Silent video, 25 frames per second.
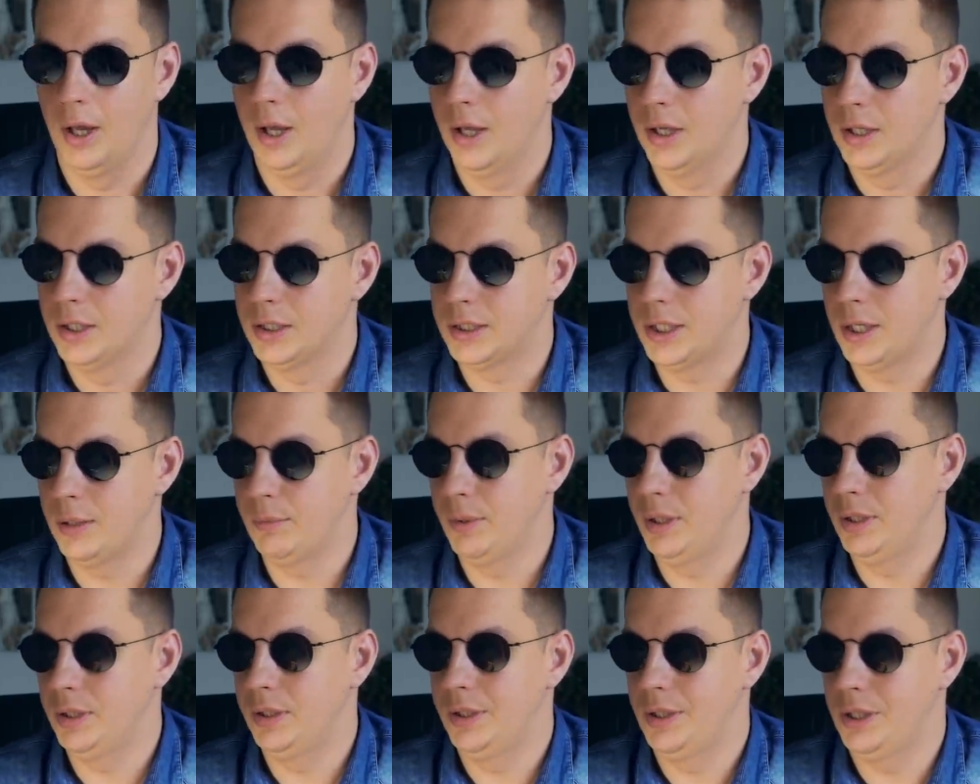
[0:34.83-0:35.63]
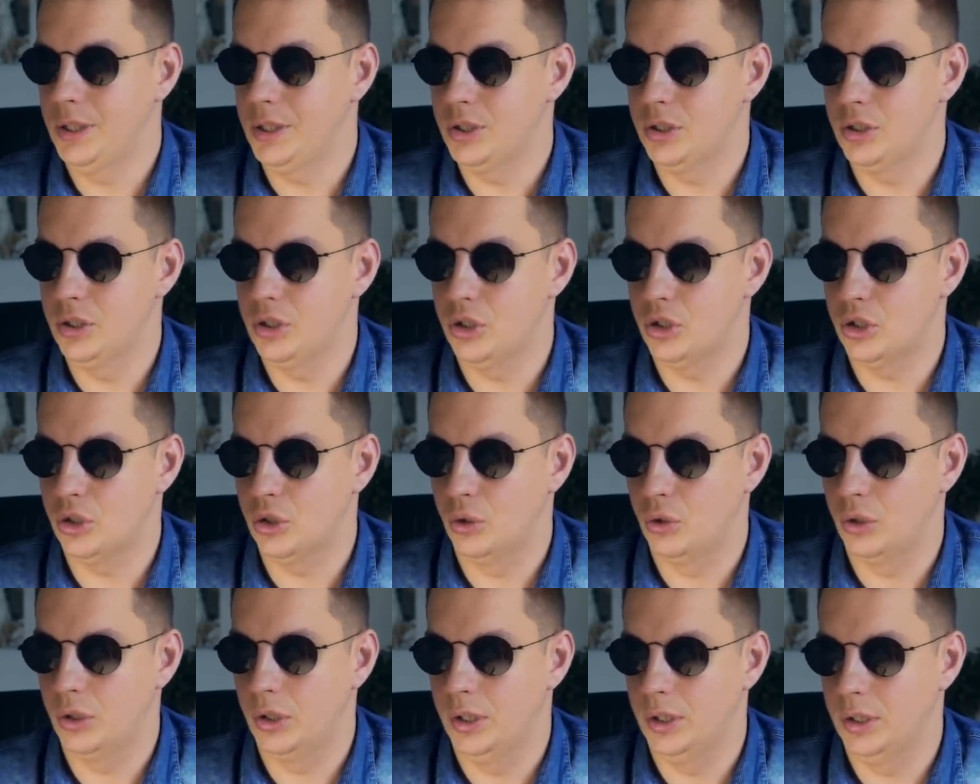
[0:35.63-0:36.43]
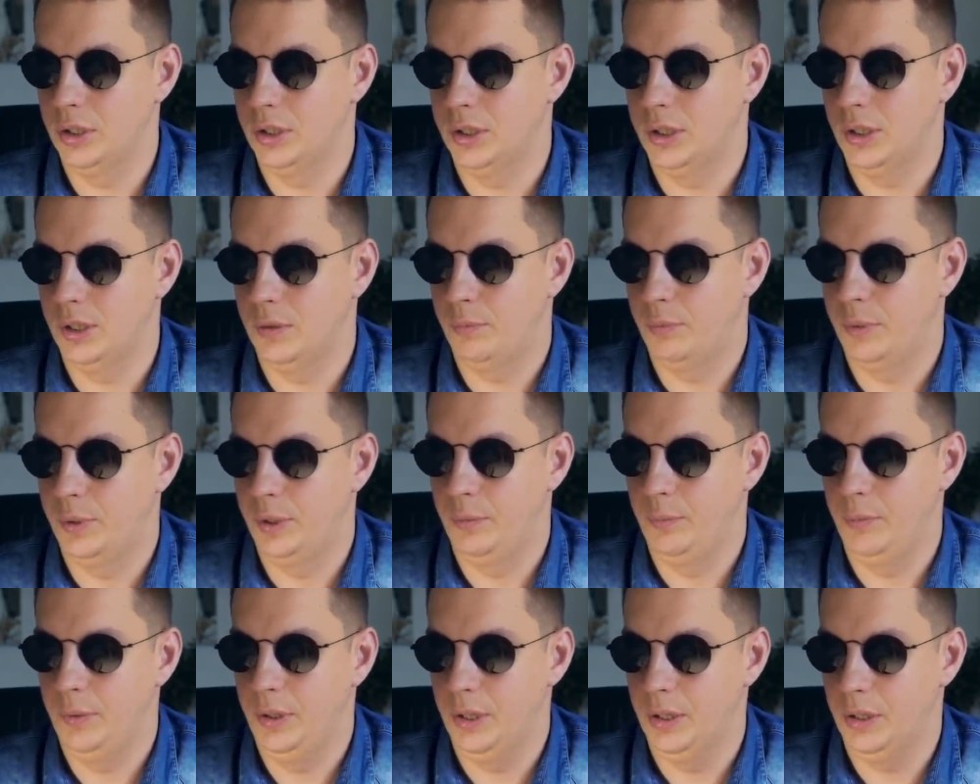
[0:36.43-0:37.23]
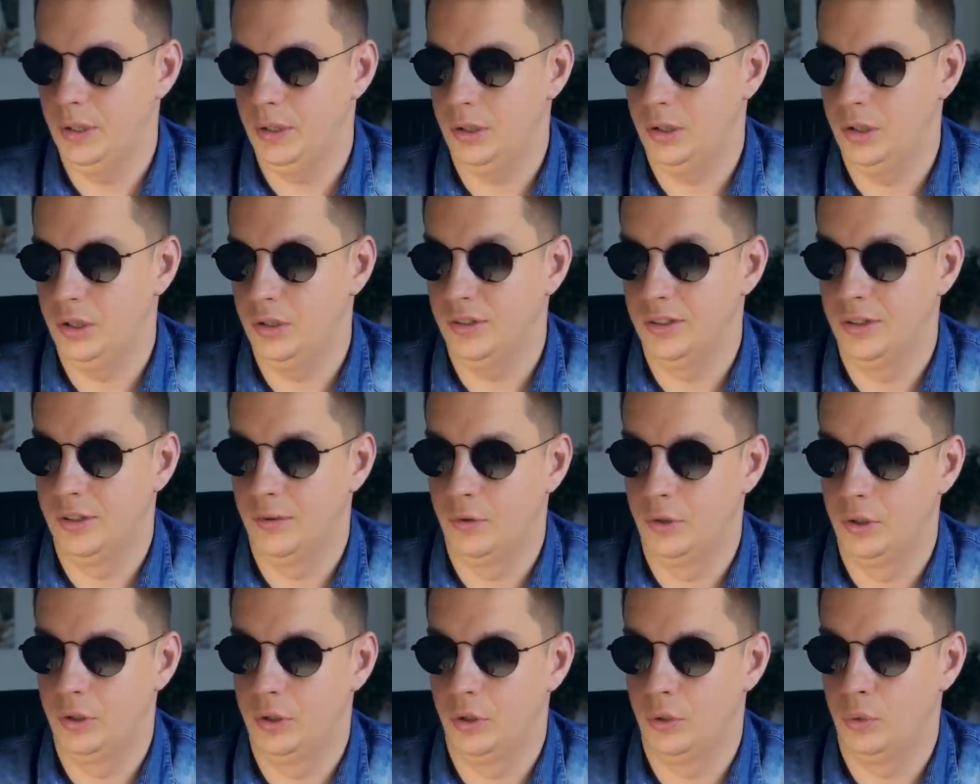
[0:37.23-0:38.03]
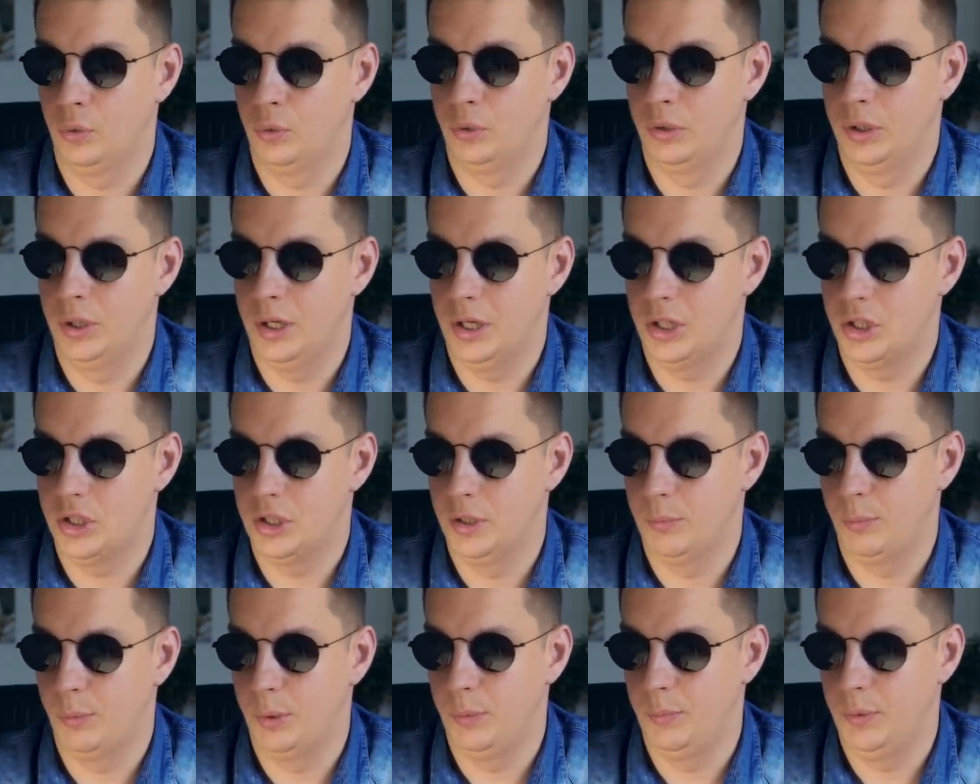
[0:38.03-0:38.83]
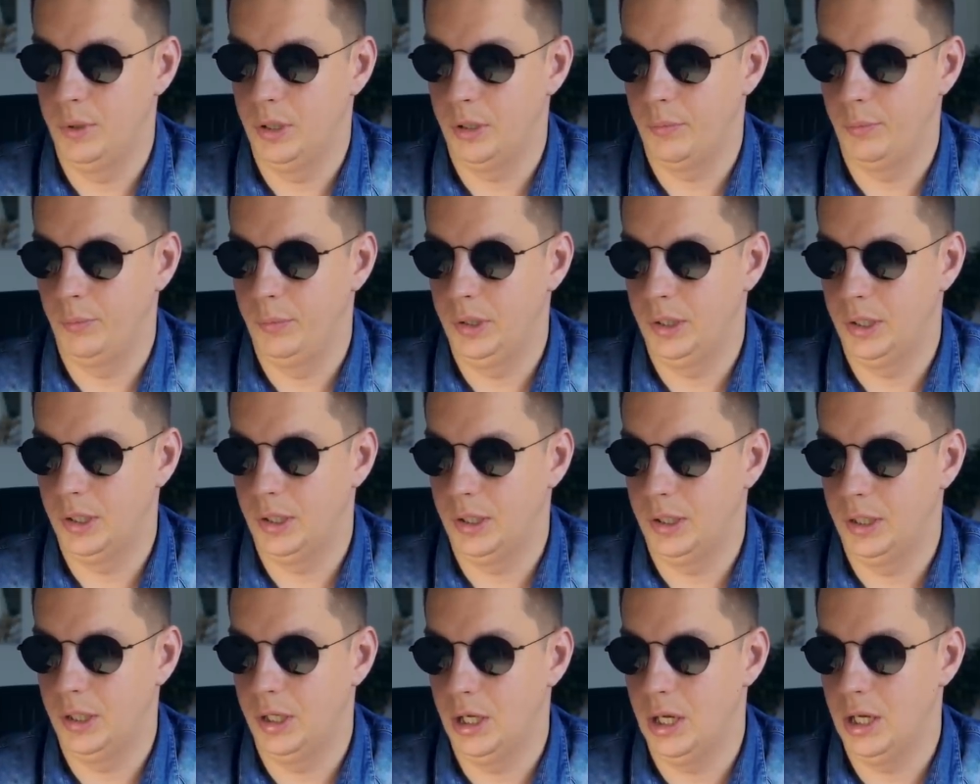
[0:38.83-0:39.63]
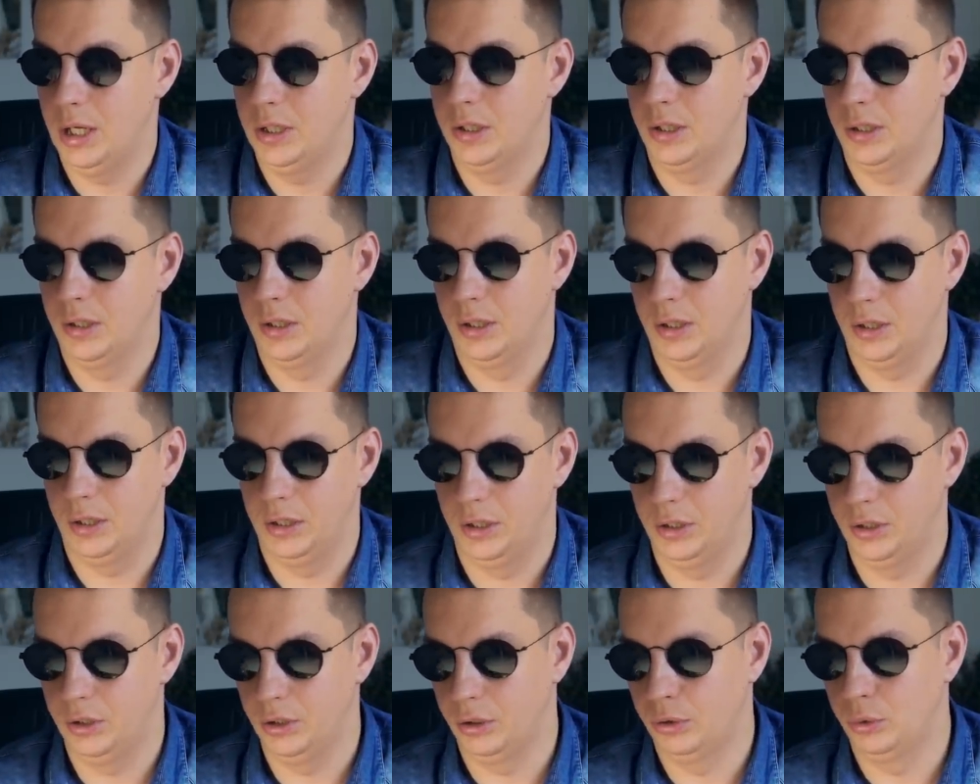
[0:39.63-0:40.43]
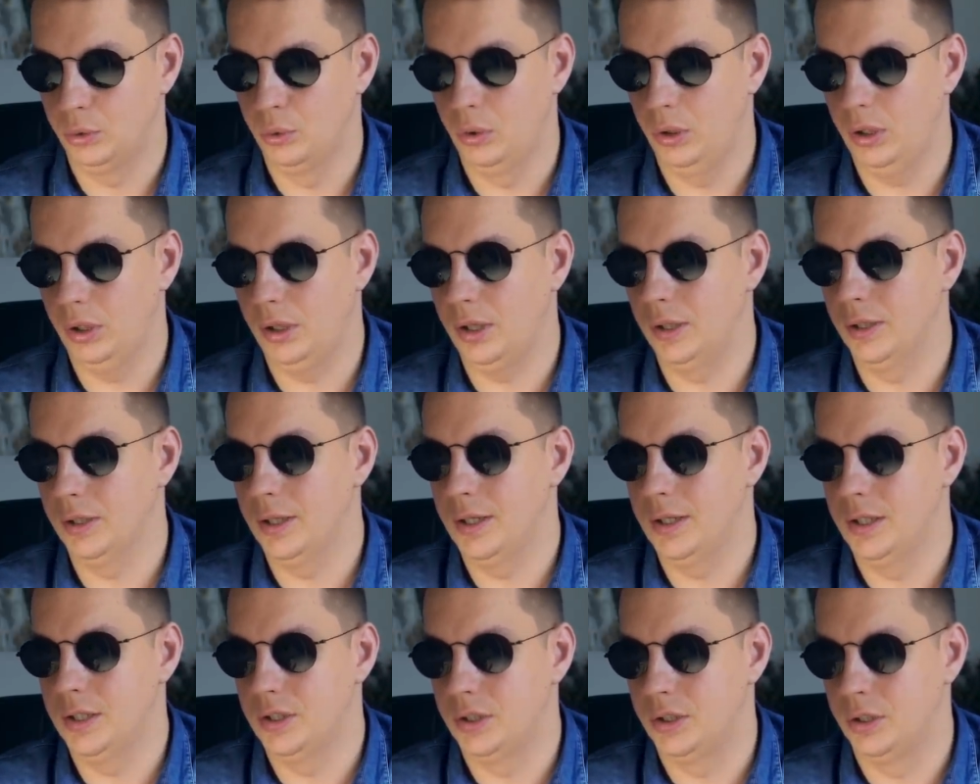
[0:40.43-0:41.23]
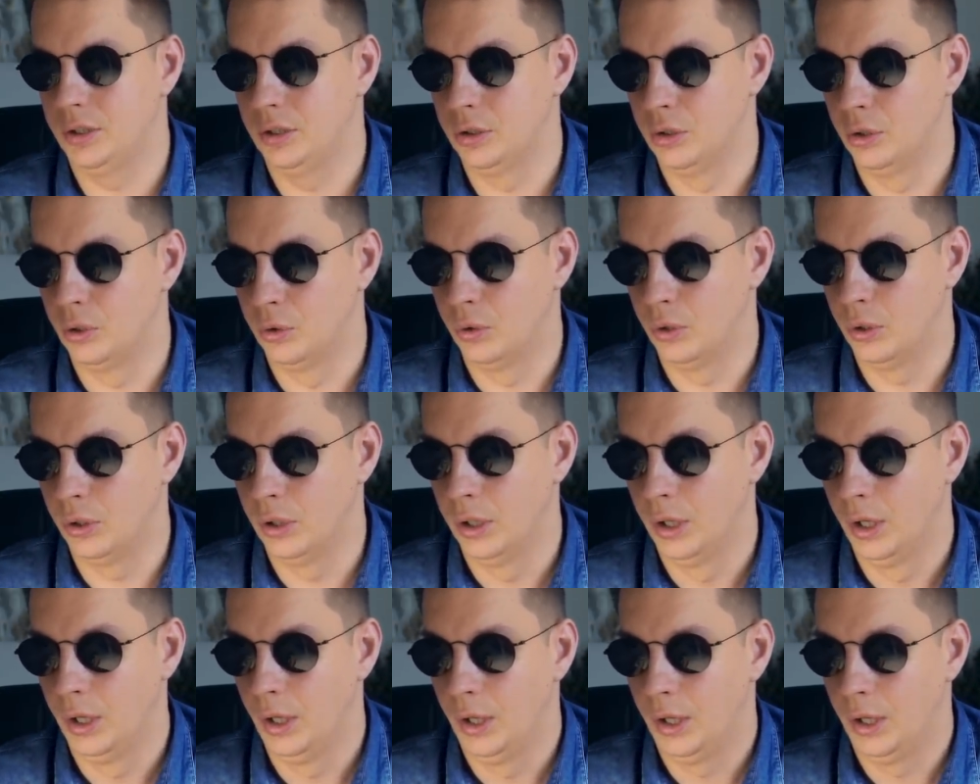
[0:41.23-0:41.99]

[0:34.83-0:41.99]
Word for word: Самое интересное, что это пример и довольно удачный пример микроядерной архитектуры, когда есть ядро,